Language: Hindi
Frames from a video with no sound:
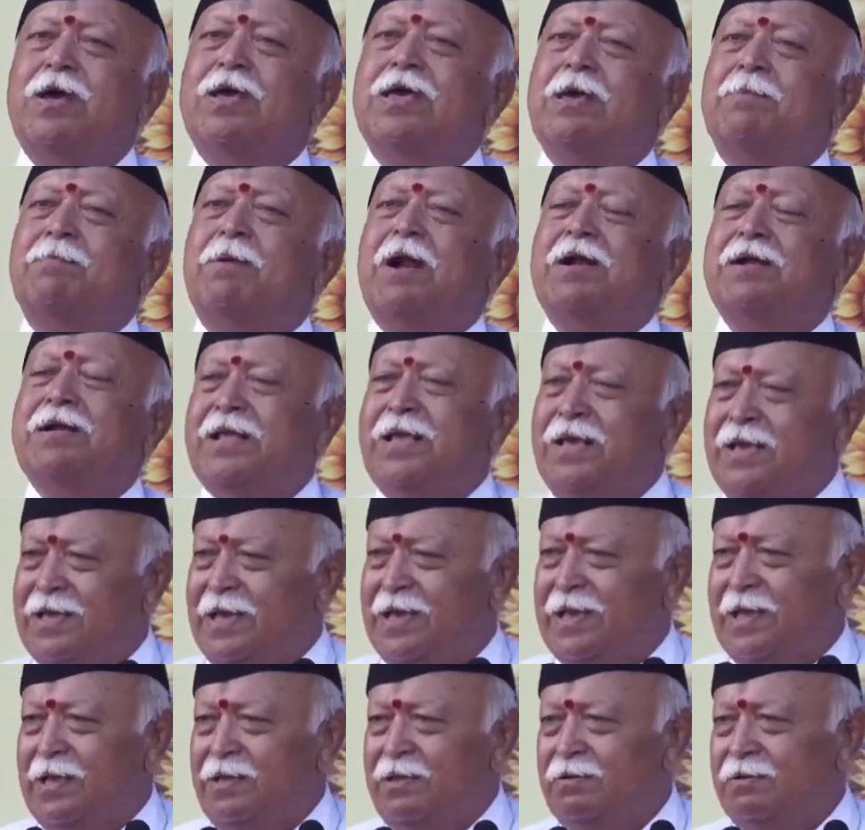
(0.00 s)
है ये बात ठीक
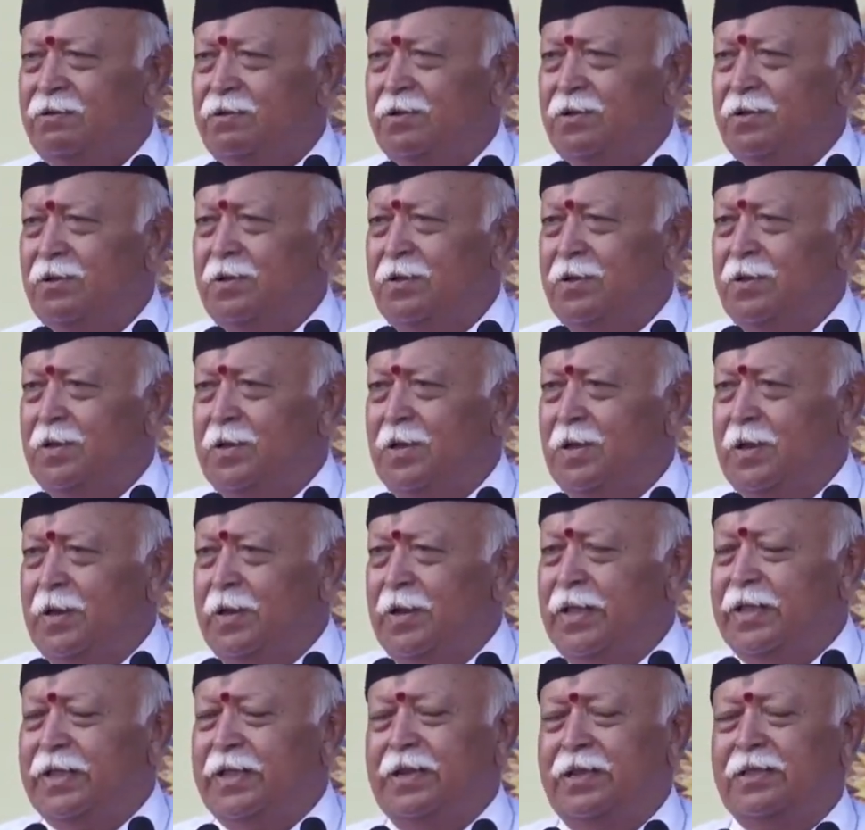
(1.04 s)
है
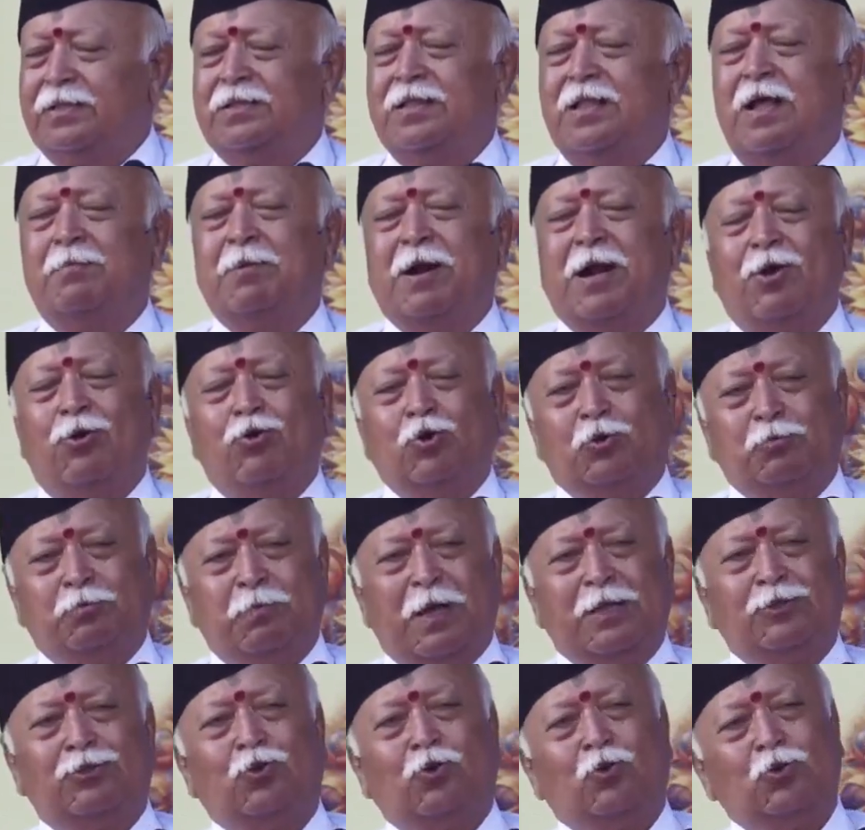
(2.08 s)
लेकिन इतना बड़ा
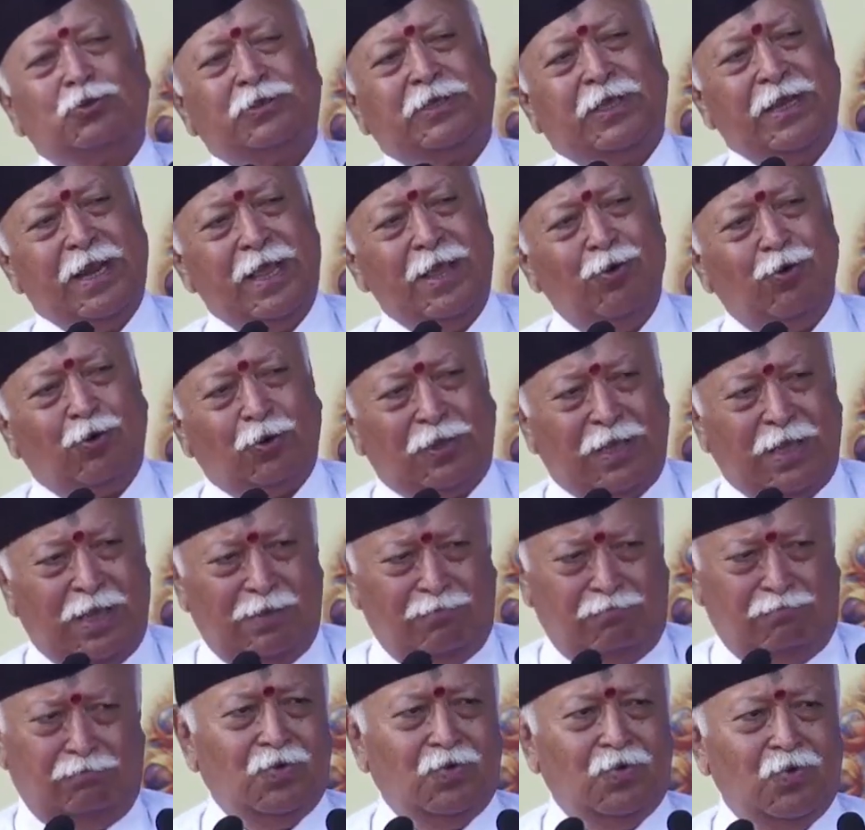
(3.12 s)
उत्पाद तो उससे नहीं होता
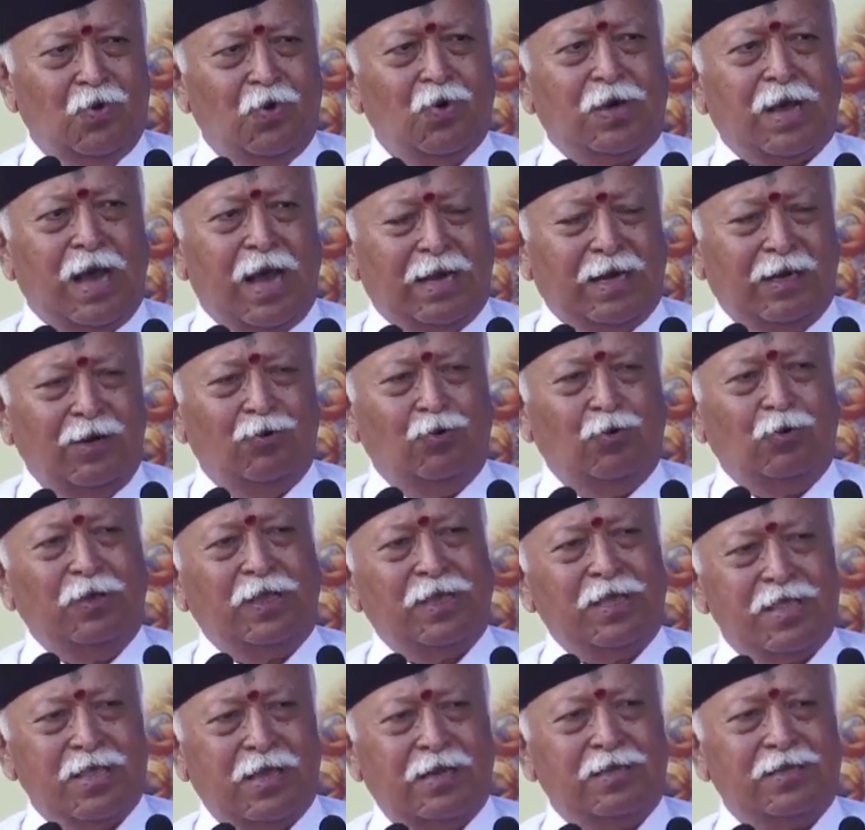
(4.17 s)
वो कारण
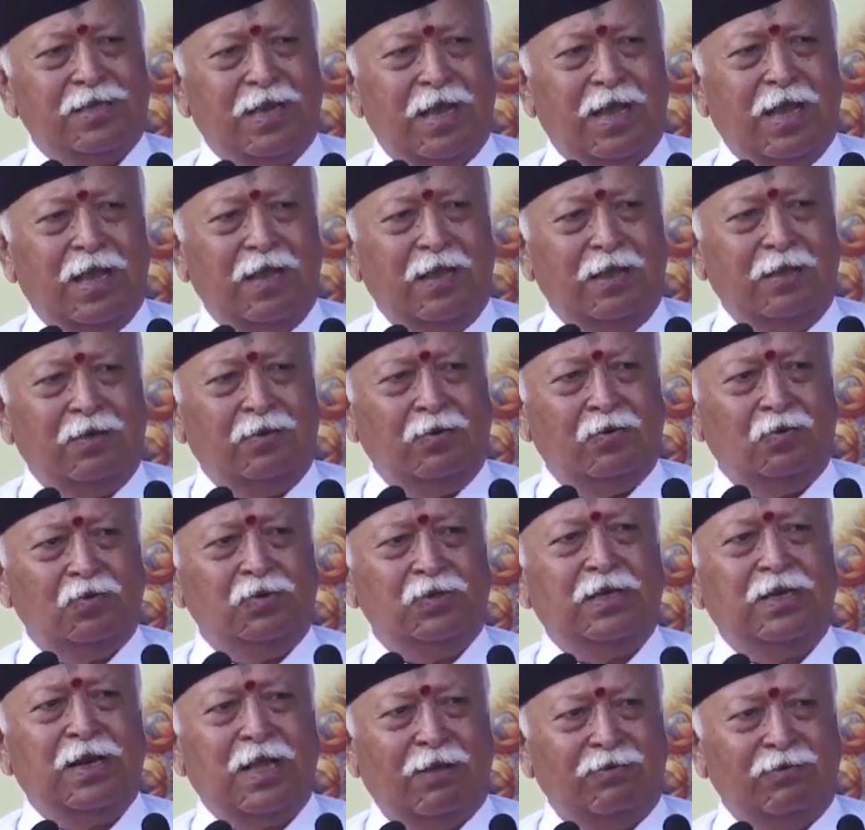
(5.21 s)
उनकी चर्चा
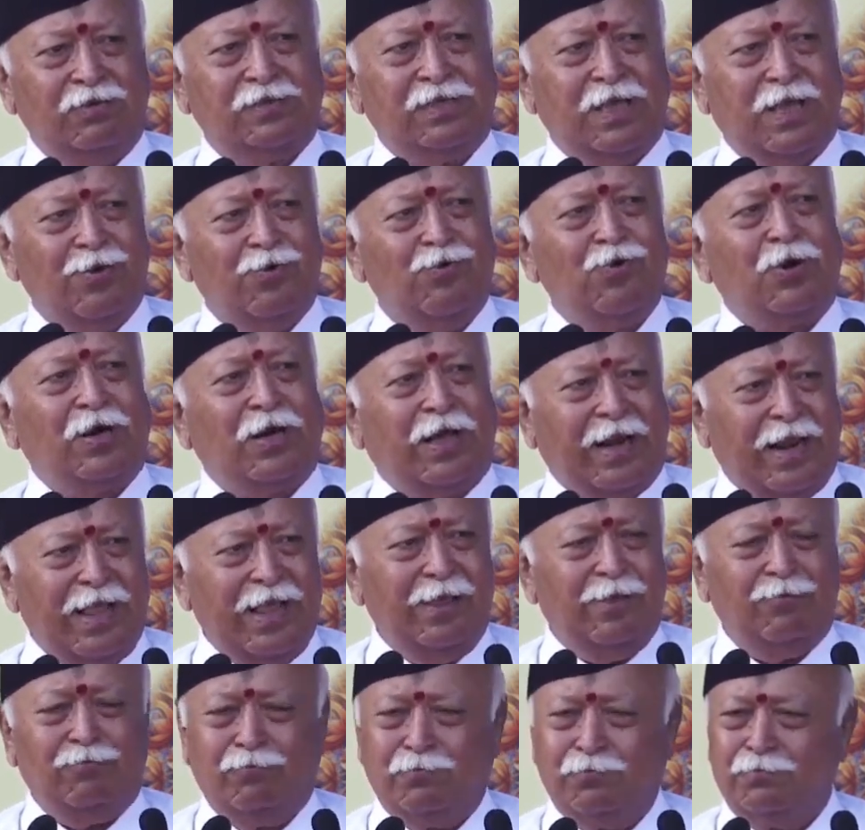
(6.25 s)
जिनका विषय है वो करें
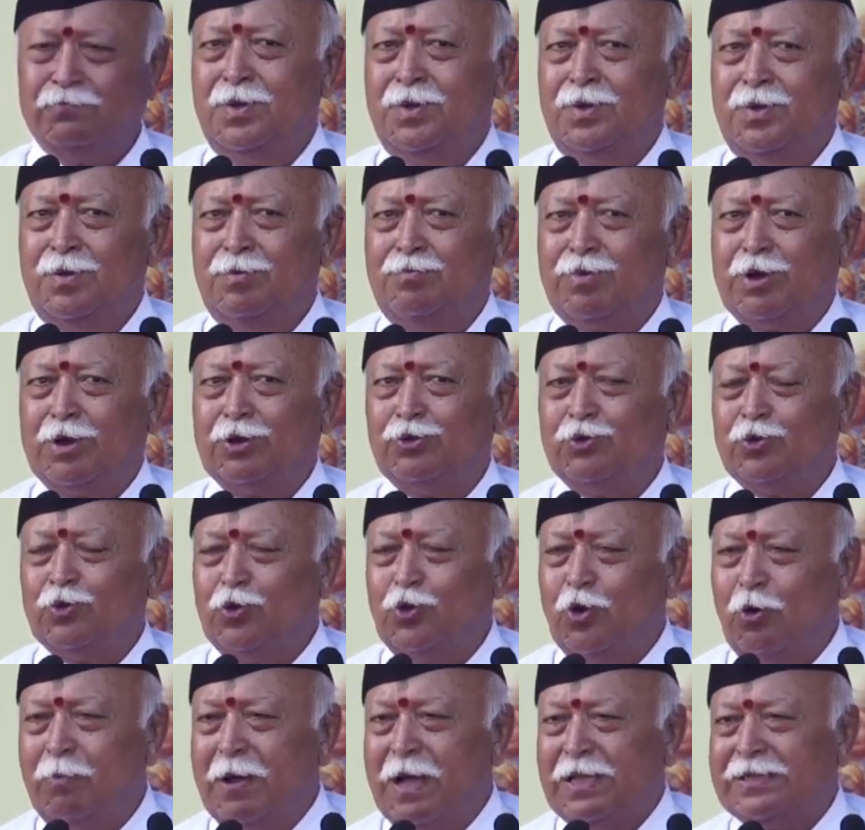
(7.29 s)
परंतु
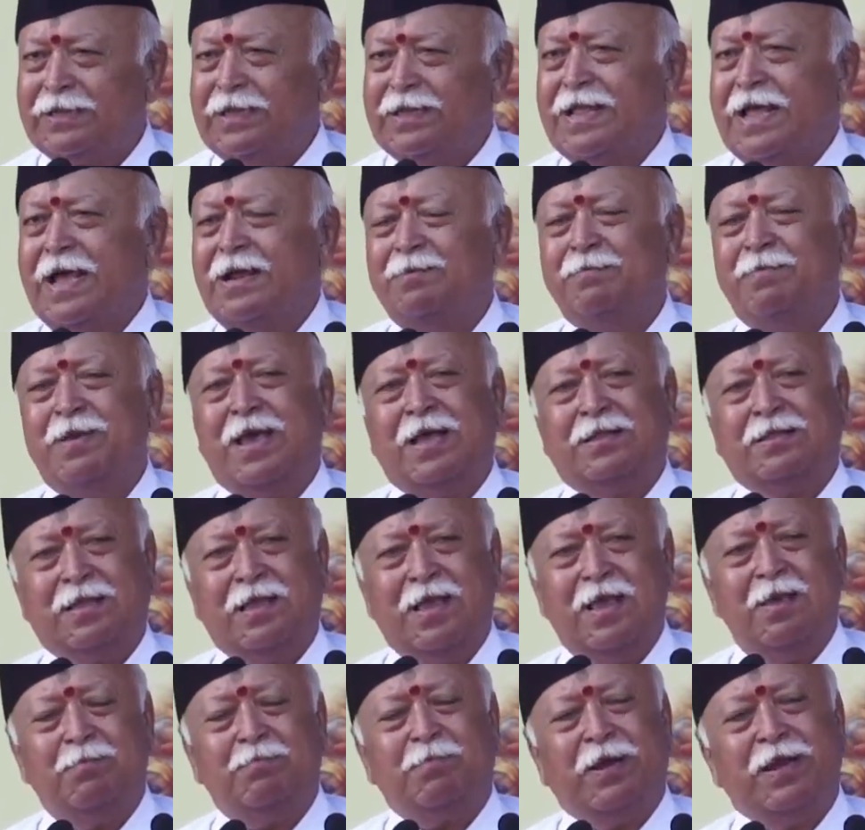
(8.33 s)
दो बातें ध्यान में आती
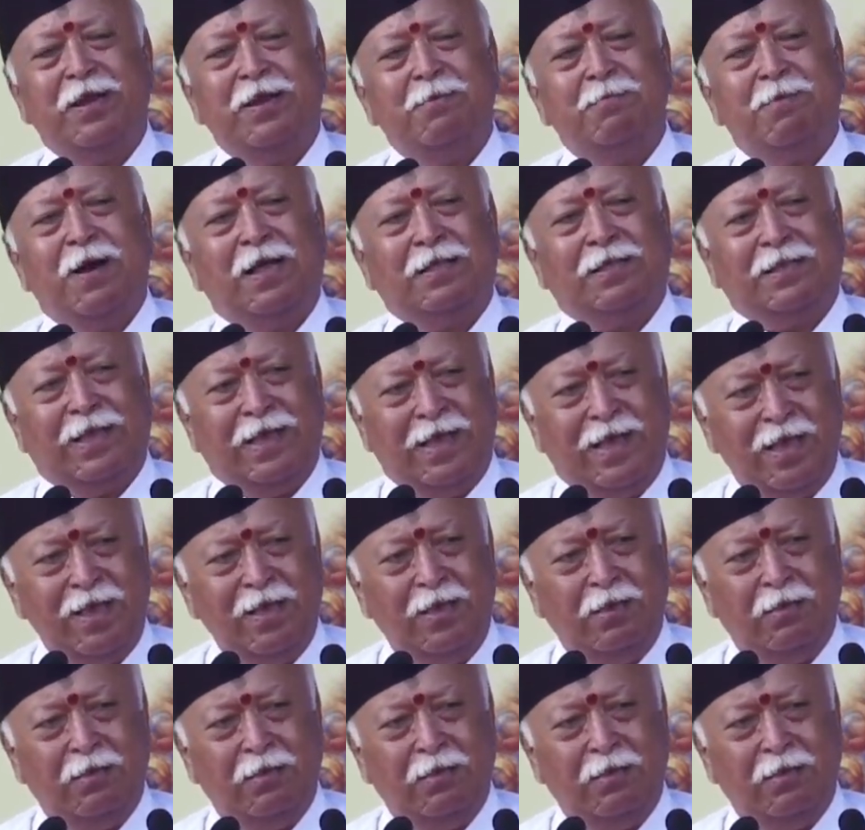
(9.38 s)
है पहली बात है